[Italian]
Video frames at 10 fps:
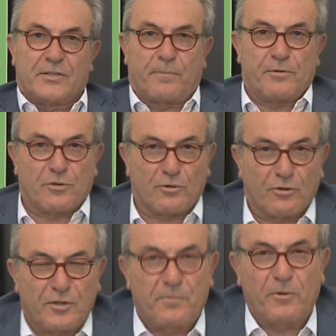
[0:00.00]
C'è
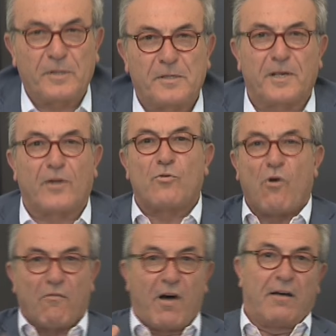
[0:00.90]
bisogno di politica
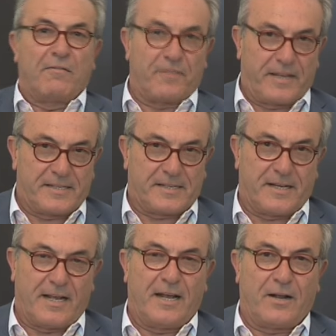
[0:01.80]
nuova,
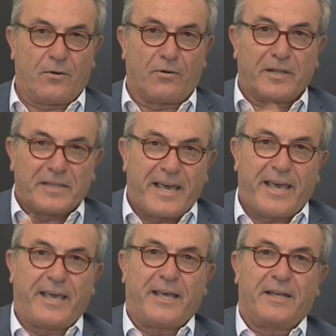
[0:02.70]
fresca, con
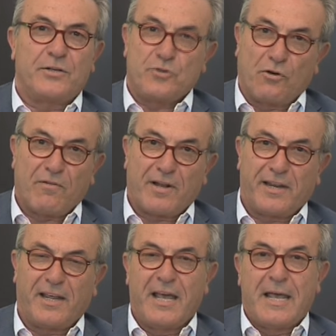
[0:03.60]
idee
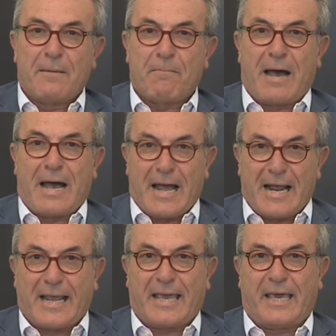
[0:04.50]
giovani, ma
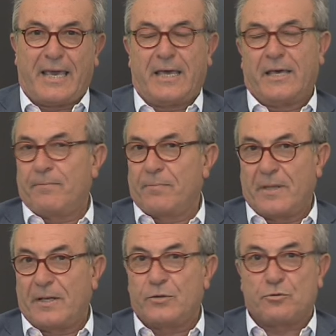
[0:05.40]
anche
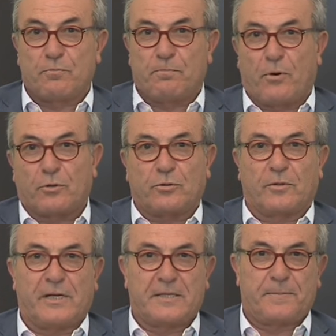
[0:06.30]
eh, il
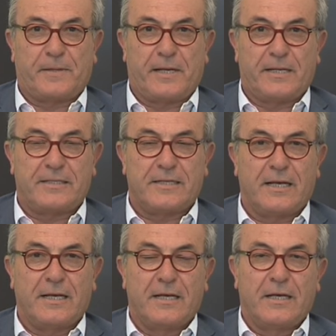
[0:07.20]
supporto
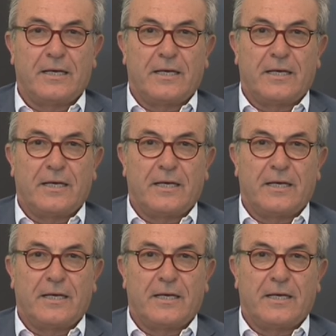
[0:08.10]
dell'esperienza.